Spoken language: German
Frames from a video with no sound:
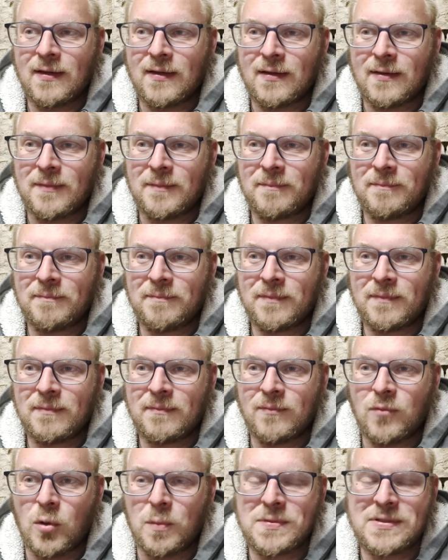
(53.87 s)
Ähm,
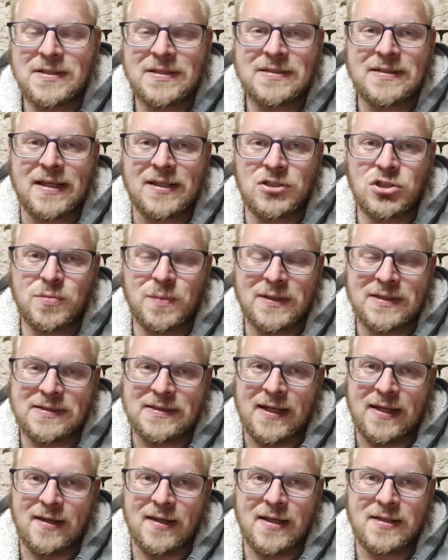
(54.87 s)
Pupsi ist ganz
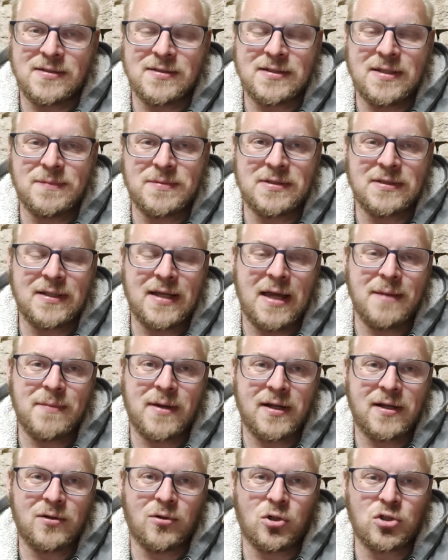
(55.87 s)
speziell. Also es gibt es in keinem
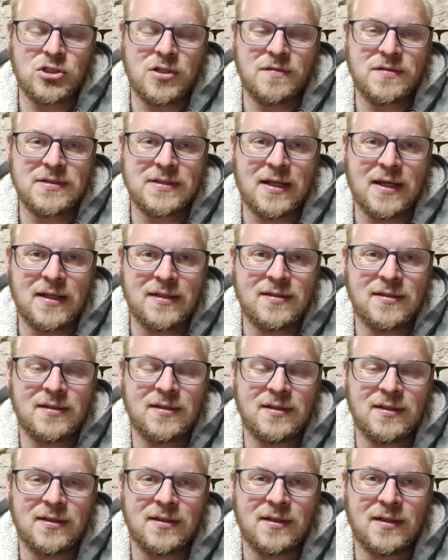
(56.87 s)
anderen Ortschaftsrat
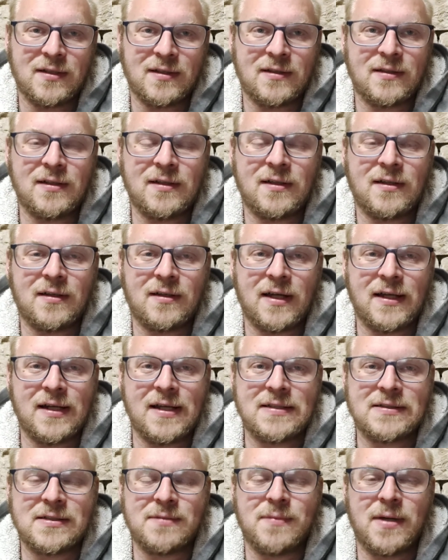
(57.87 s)
hier in der, in der
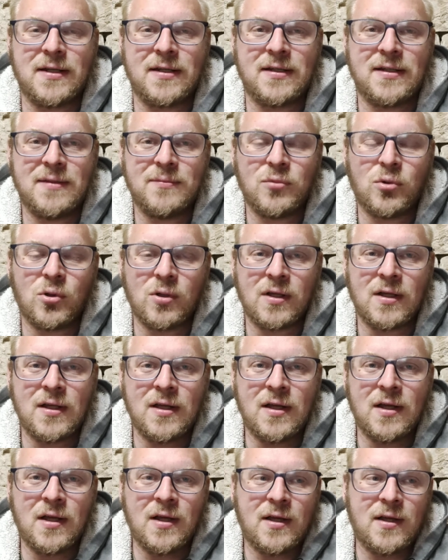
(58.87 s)
Einheitsgemeinde Nienburg,
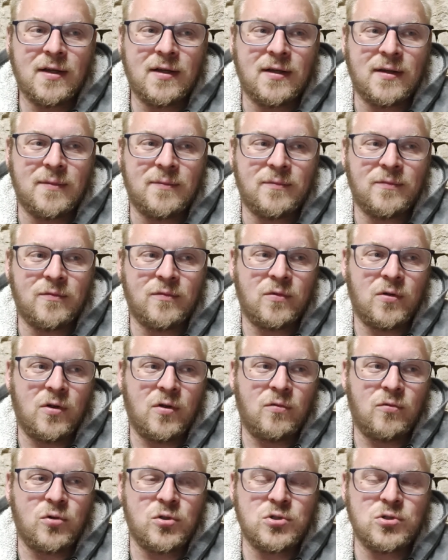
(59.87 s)
ähm,
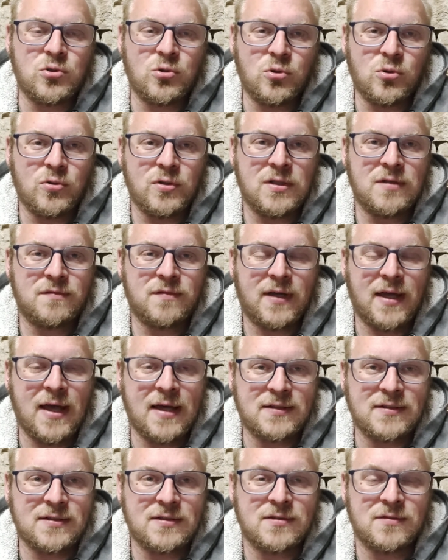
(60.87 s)
wo so die
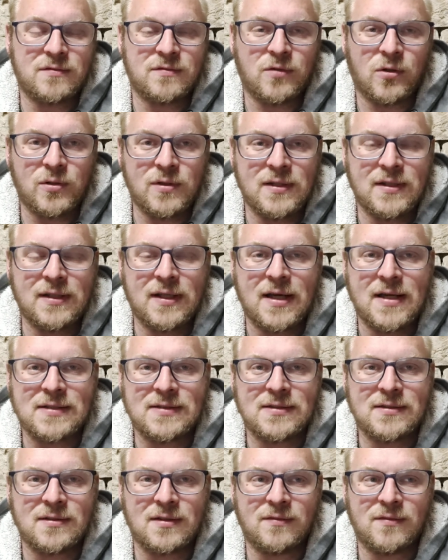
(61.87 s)
verhärteten Fronten da
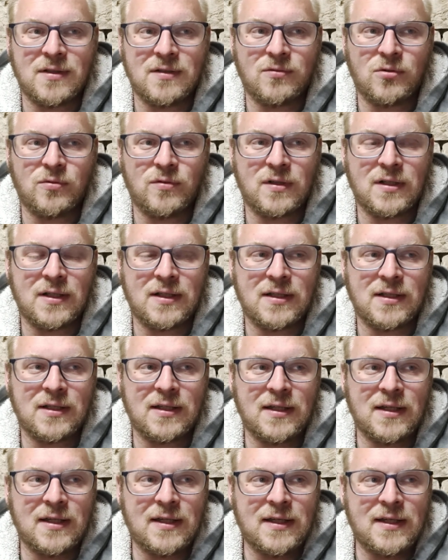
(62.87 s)
sind, irgendwie, wo wirklich,